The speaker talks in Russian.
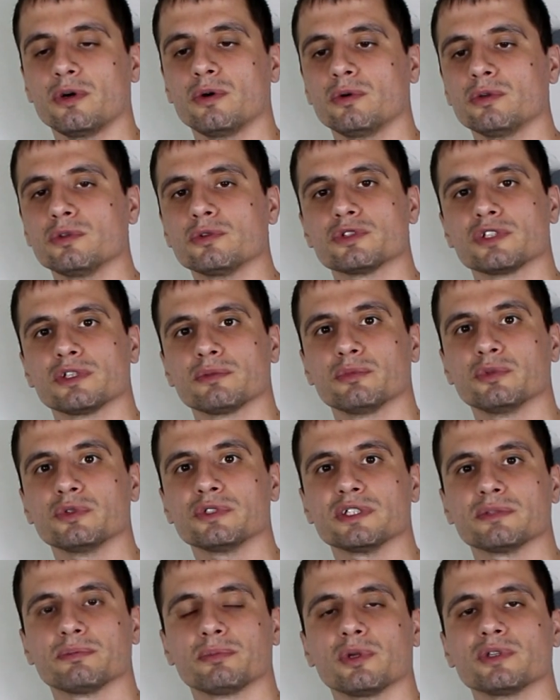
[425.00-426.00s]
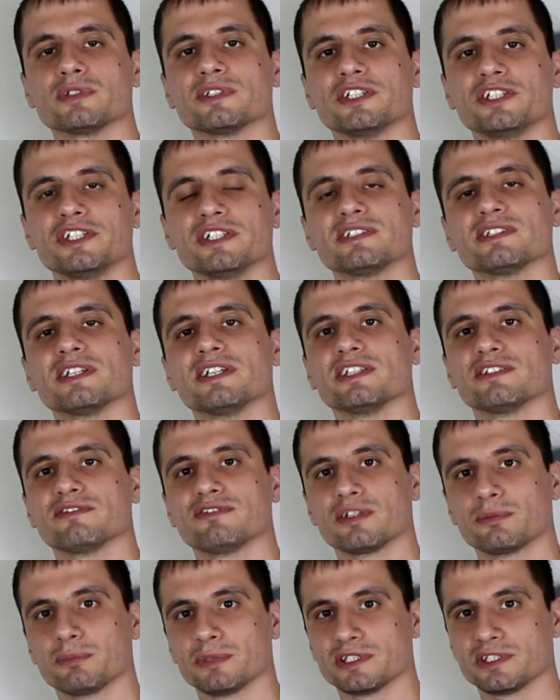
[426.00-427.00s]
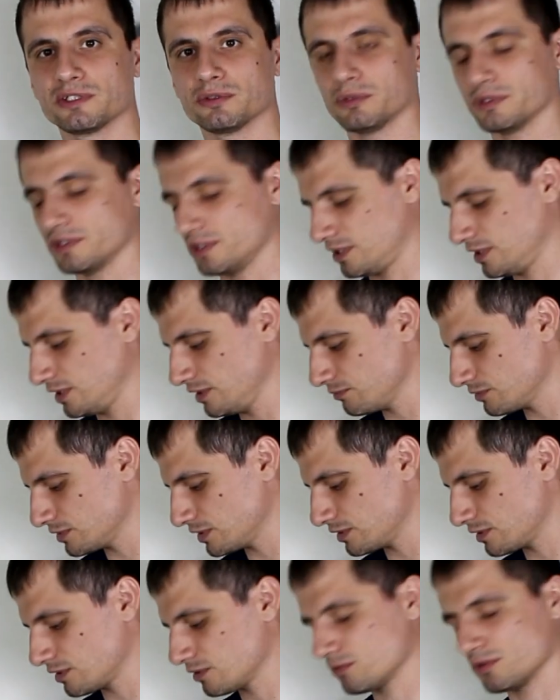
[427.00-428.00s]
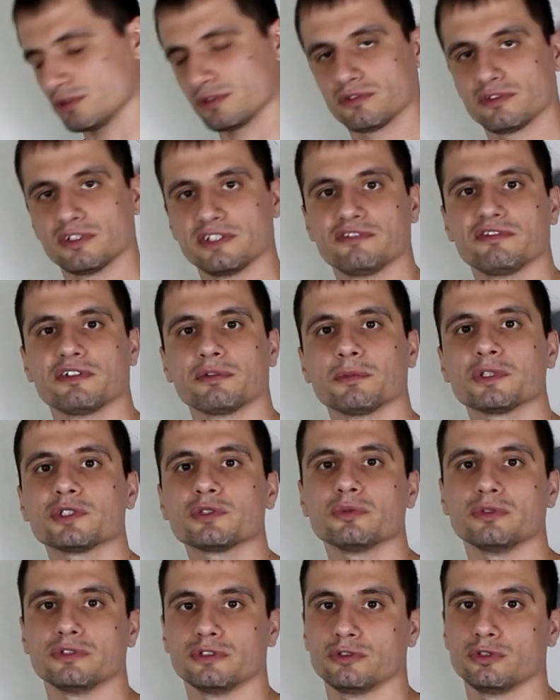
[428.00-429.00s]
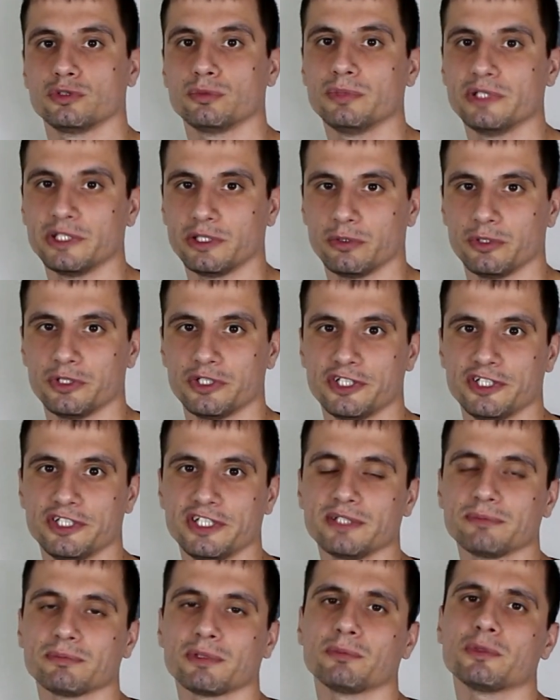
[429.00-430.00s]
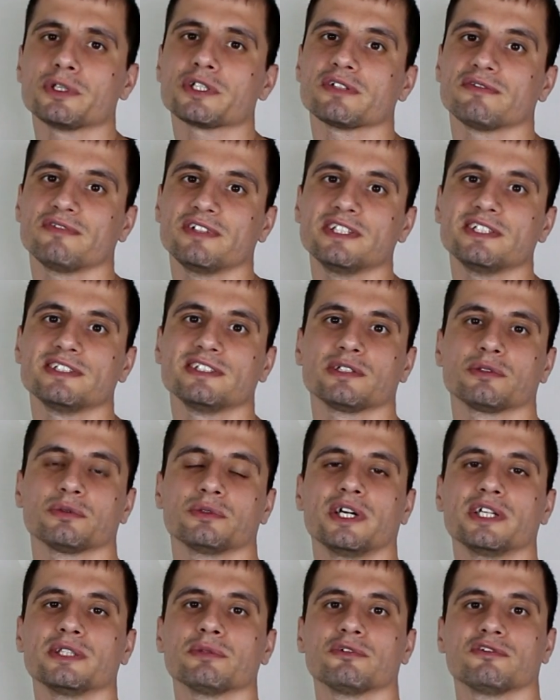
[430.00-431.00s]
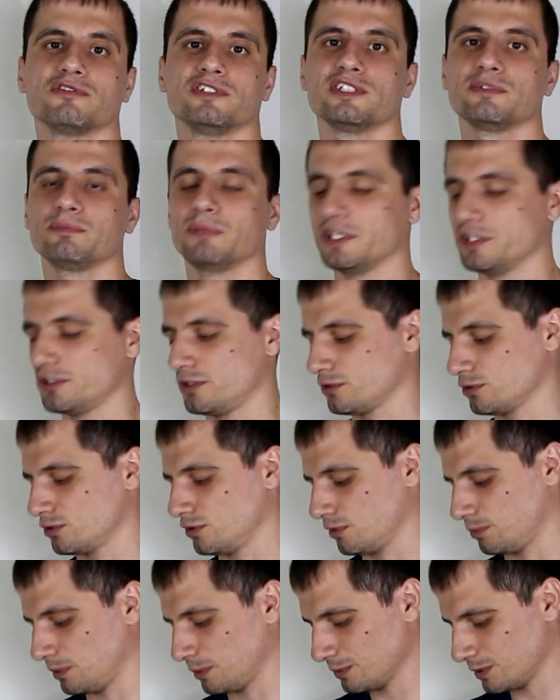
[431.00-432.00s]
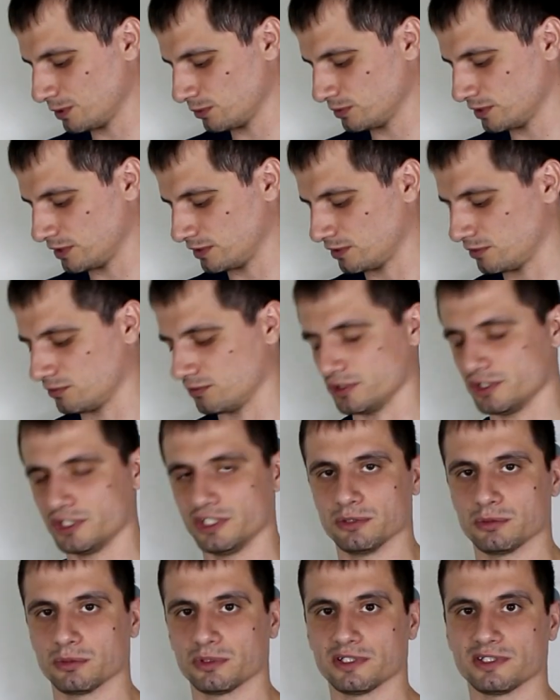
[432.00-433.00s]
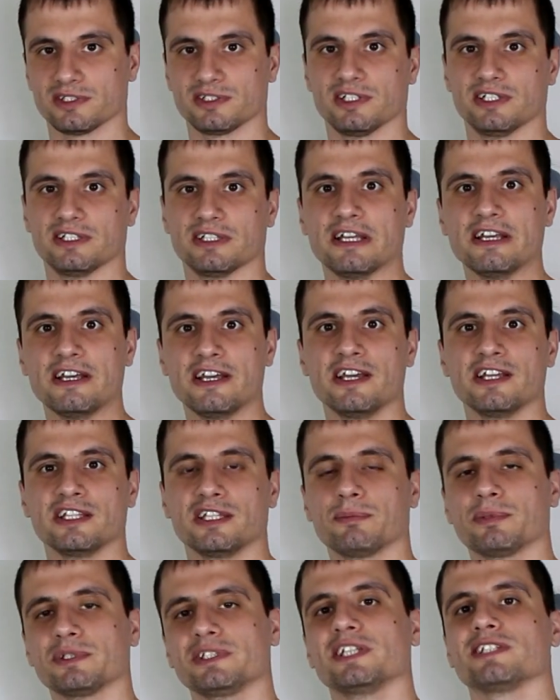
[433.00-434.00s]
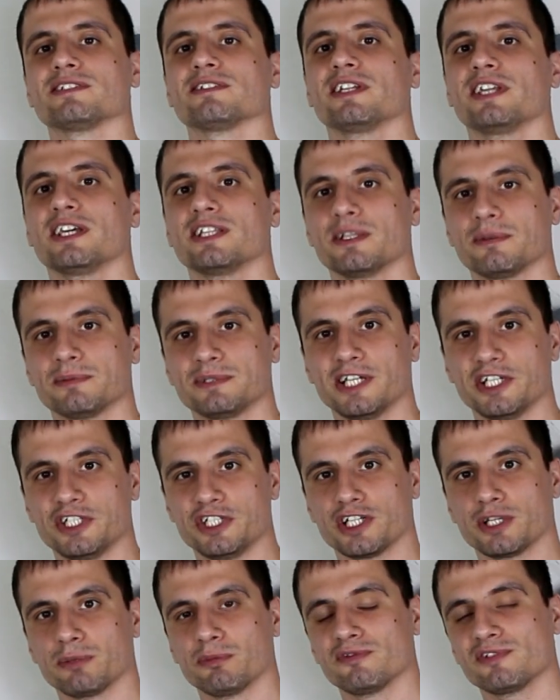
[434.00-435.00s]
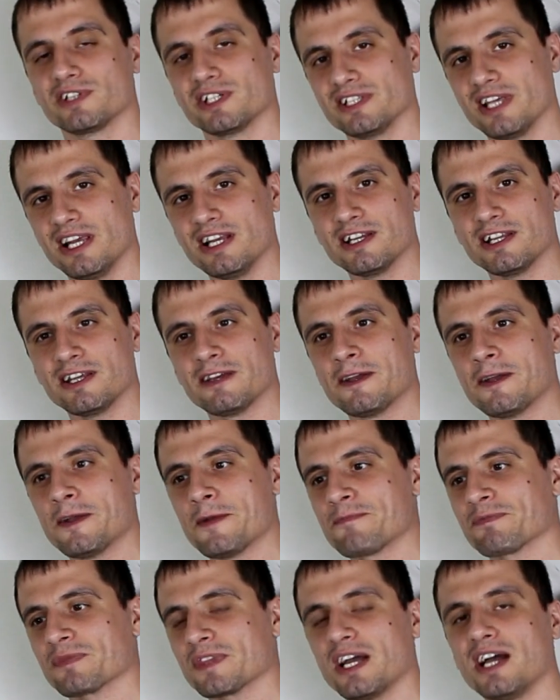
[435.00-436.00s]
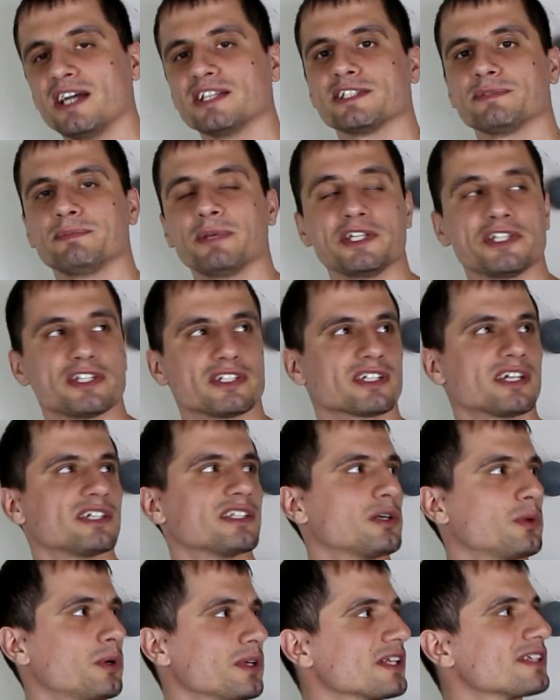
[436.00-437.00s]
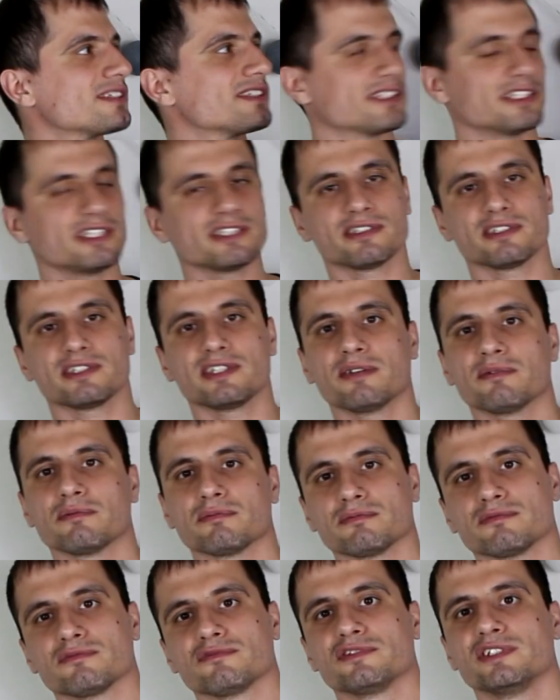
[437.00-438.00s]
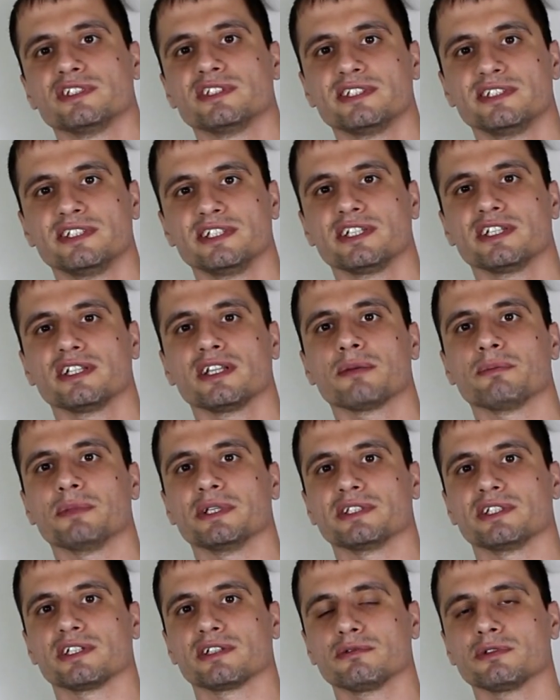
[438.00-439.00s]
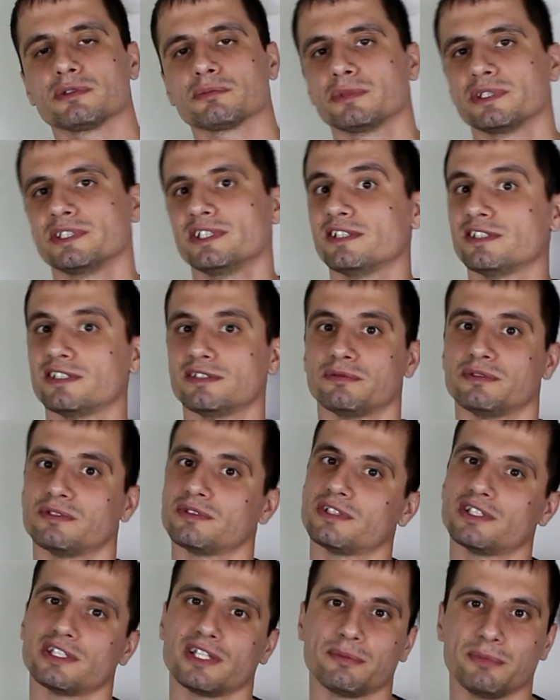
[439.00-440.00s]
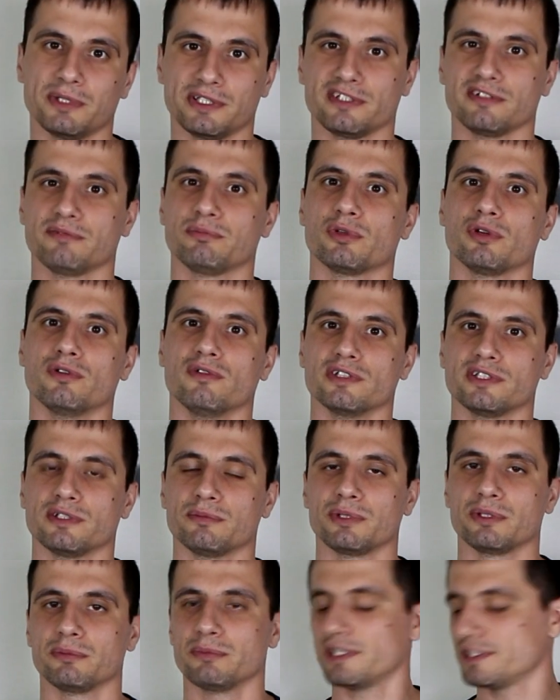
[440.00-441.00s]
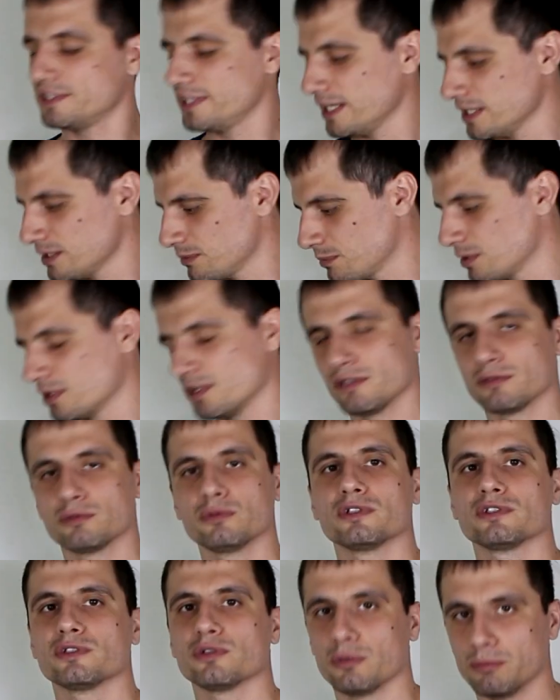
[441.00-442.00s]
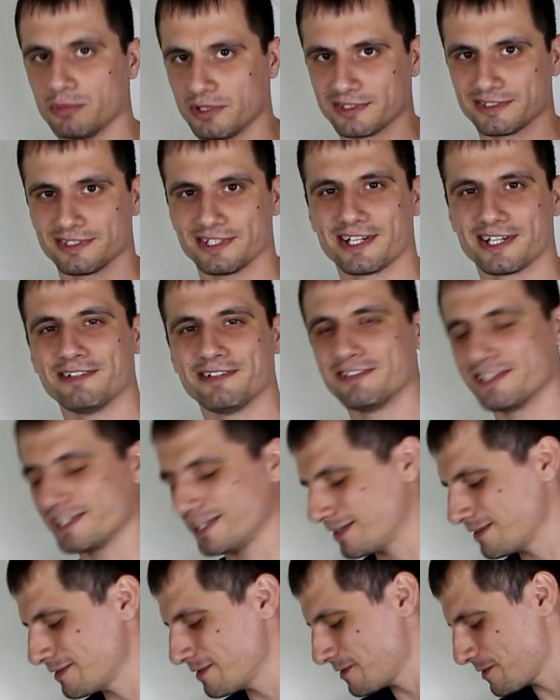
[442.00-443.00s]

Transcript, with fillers: он уже будет просто чисто информационный. И вот этот вот информационный дублирующий щит мы можем вынести куда-нибудь в диспетчерскую. К примеру, вот этот вот щит у нас стоит непосредственно рядом с датчиками в котельной, а диспетчерская находится где-то там в 10 километрах. Вот мы 10 километров провод, например, тянем, ну это образно говоря.